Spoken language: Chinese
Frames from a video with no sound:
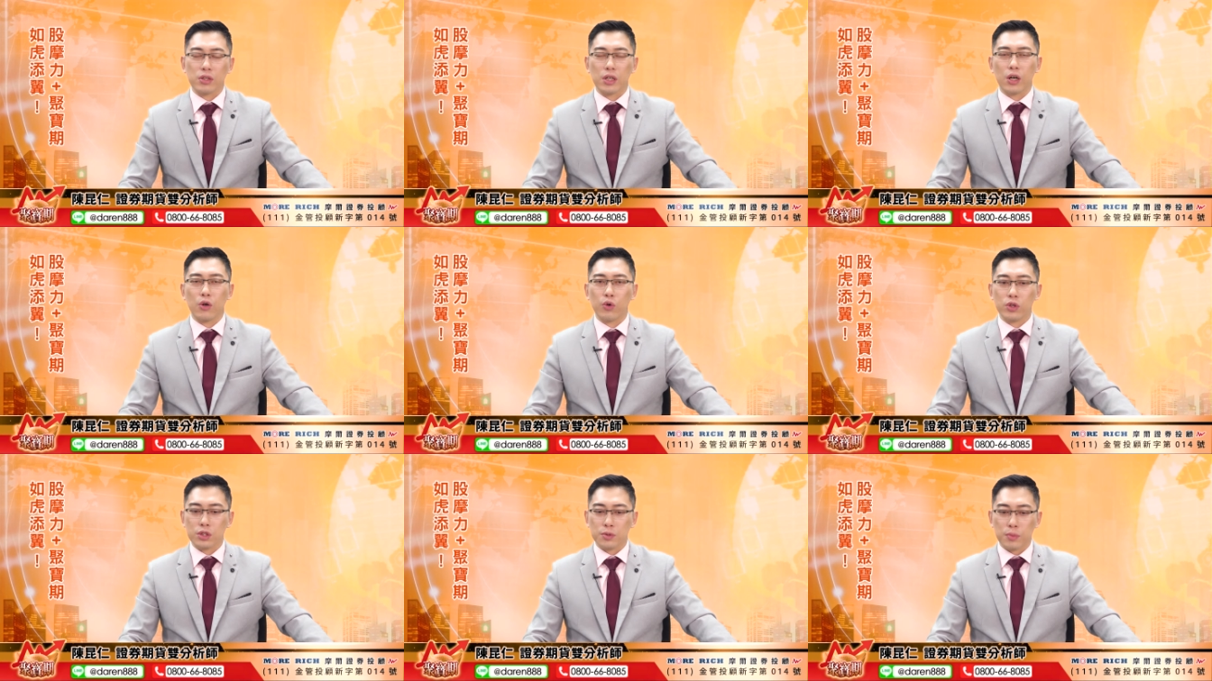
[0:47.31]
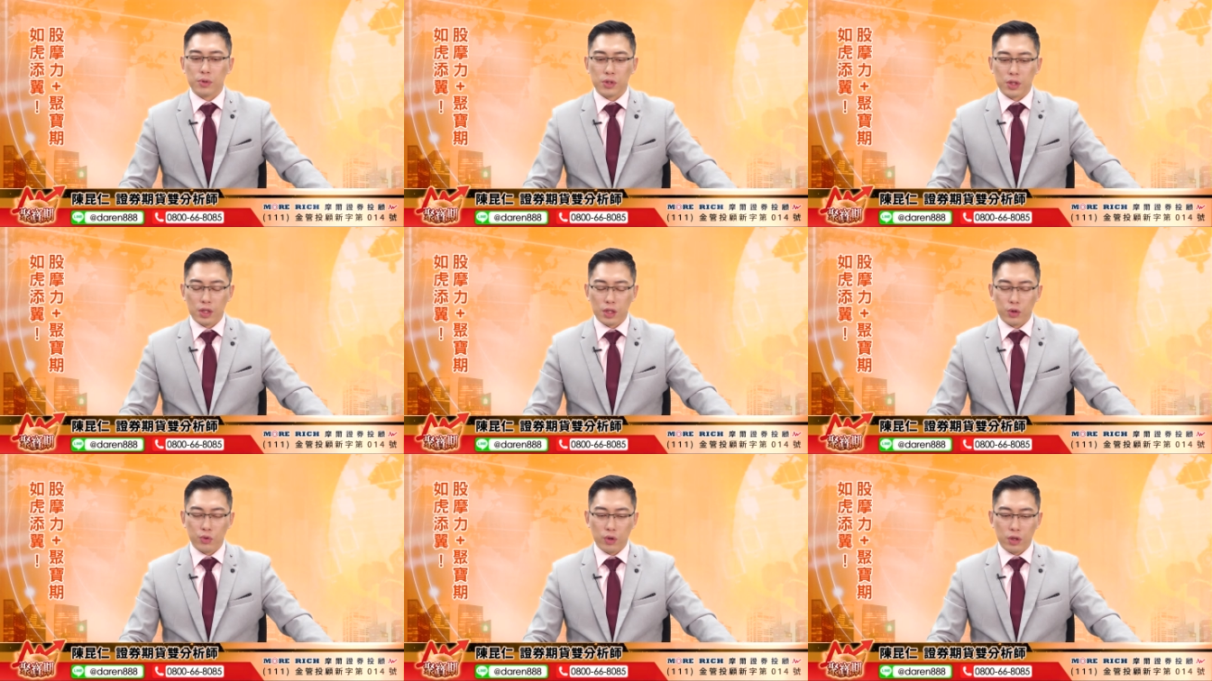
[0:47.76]
那为什么
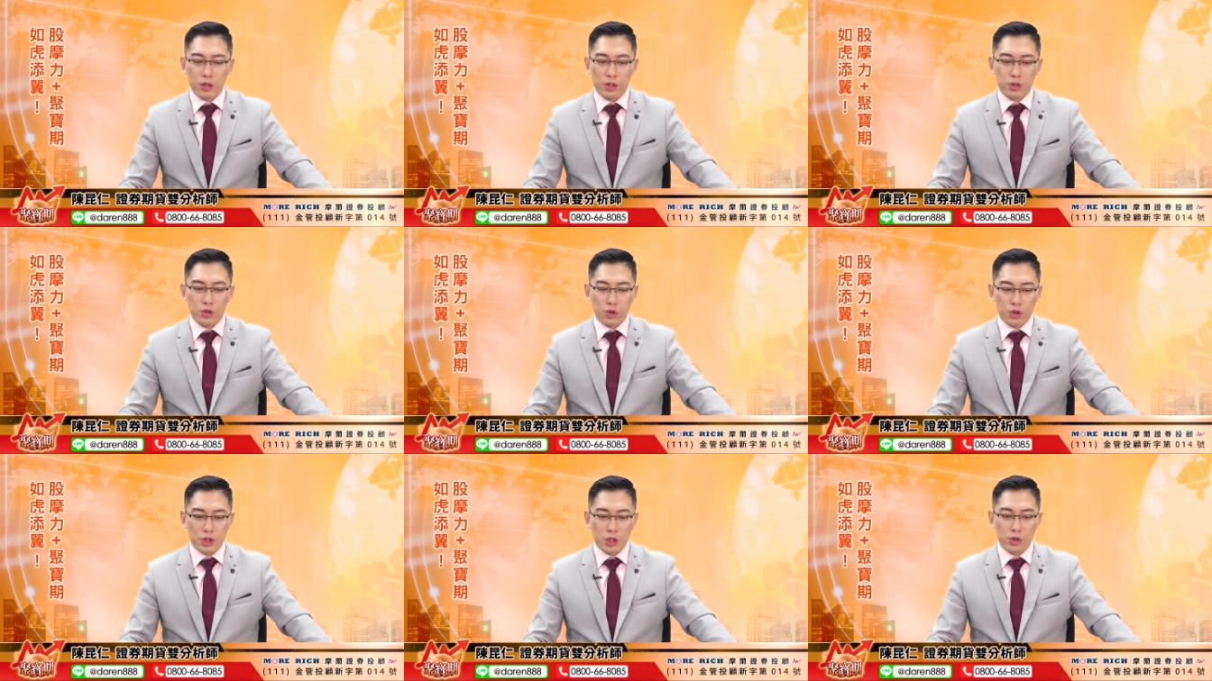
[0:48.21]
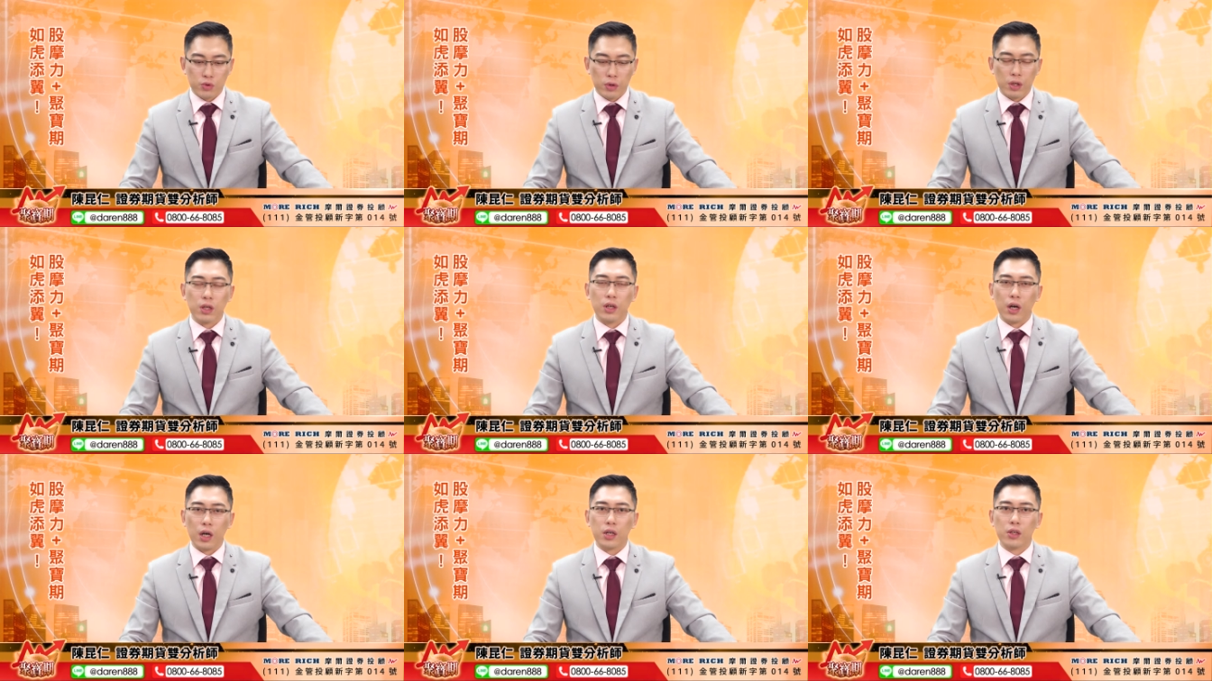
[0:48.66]
跌的原因，就是因
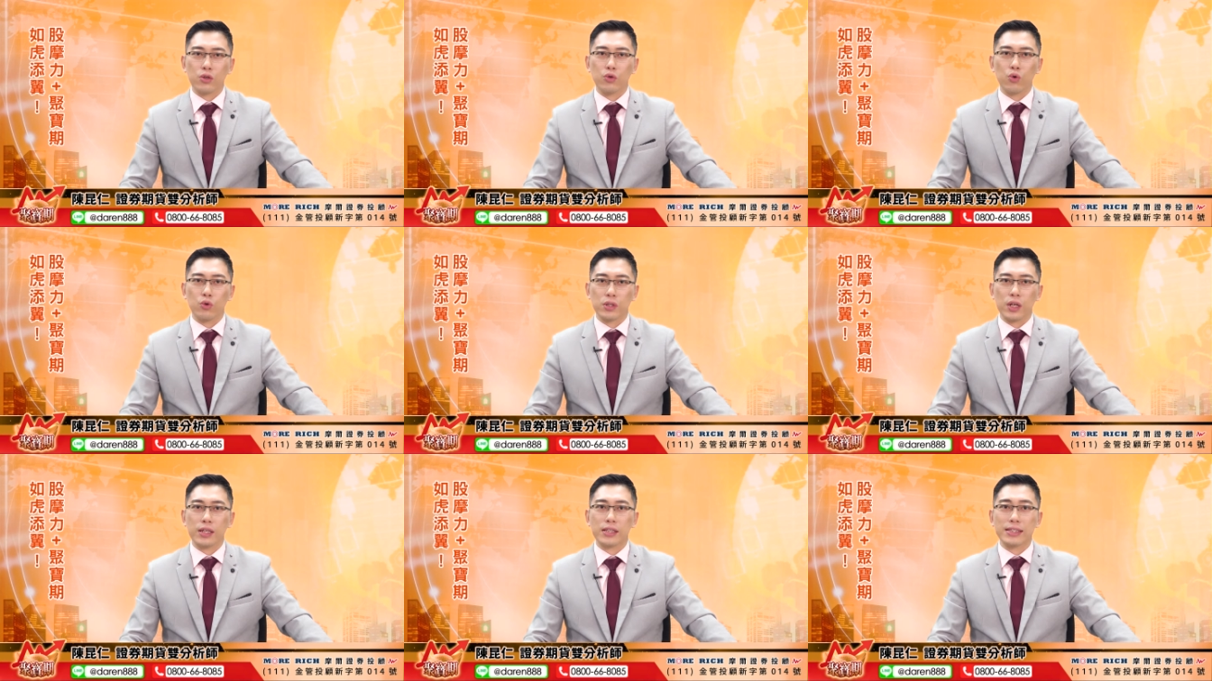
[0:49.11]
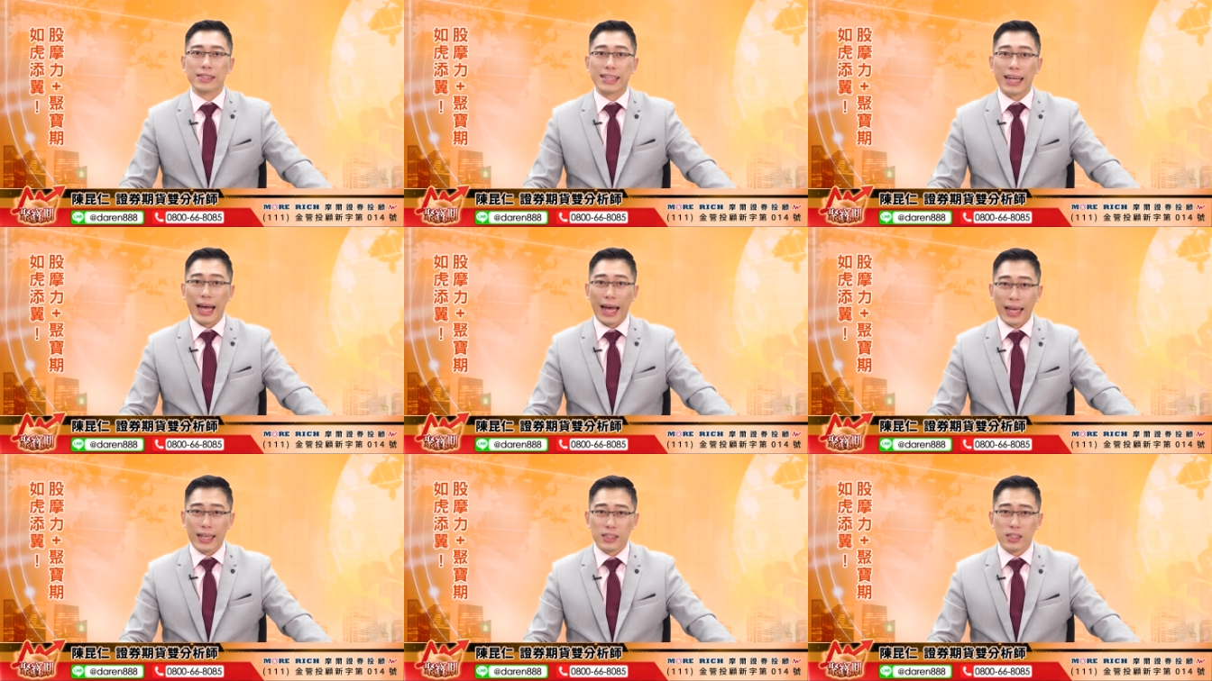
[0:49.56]
为哎，果然
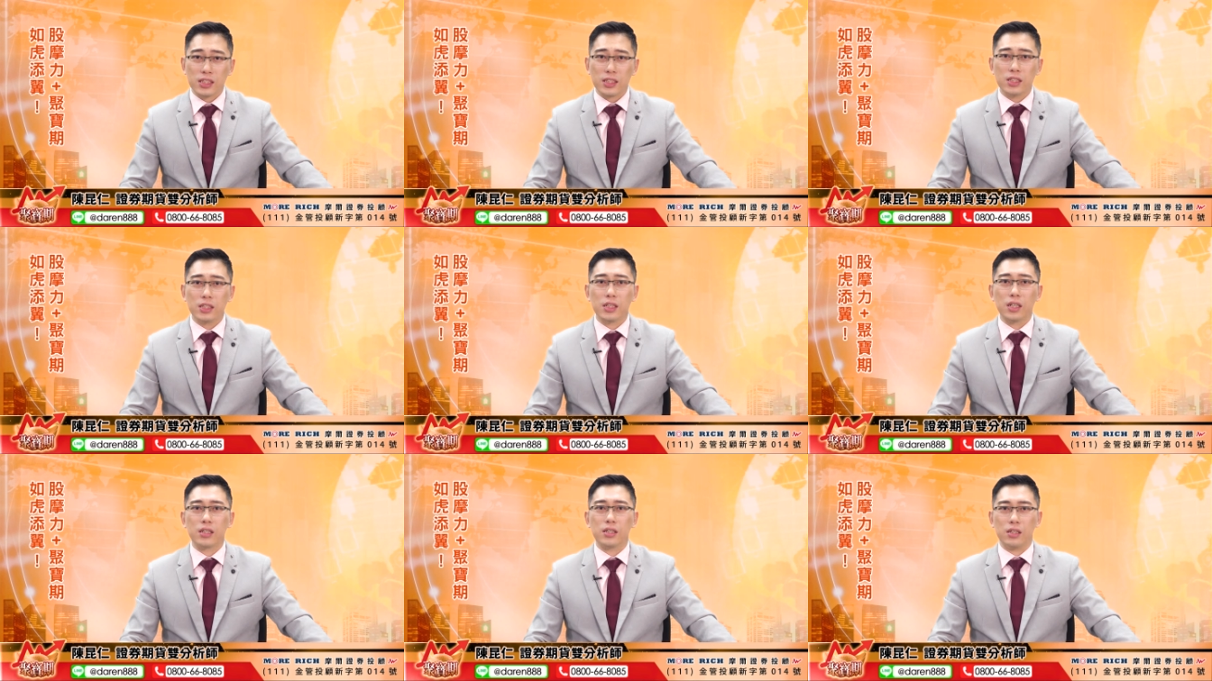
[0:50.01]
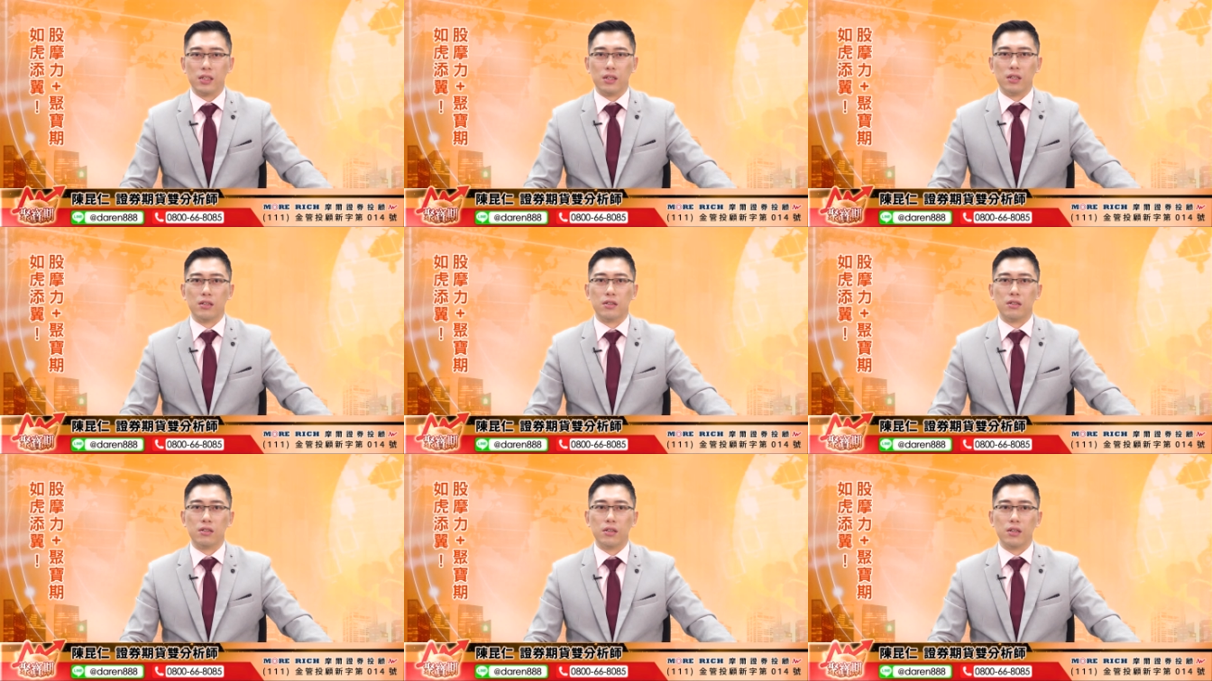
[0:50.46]
台积电
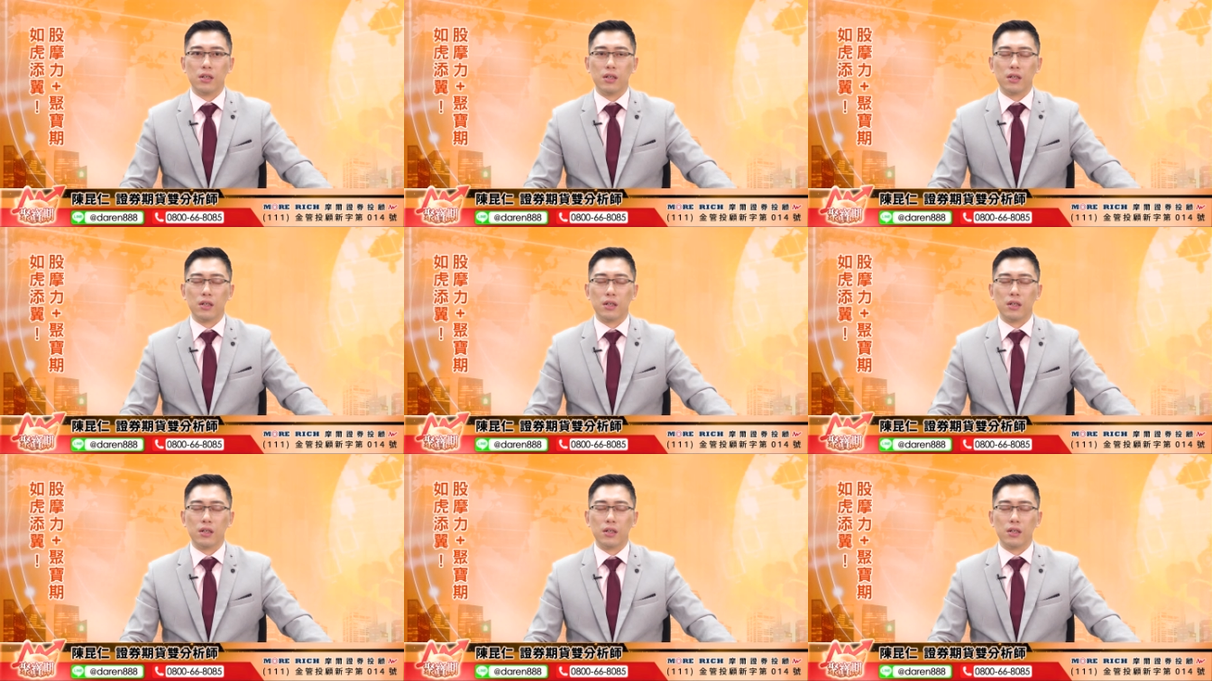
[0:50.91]
跌了。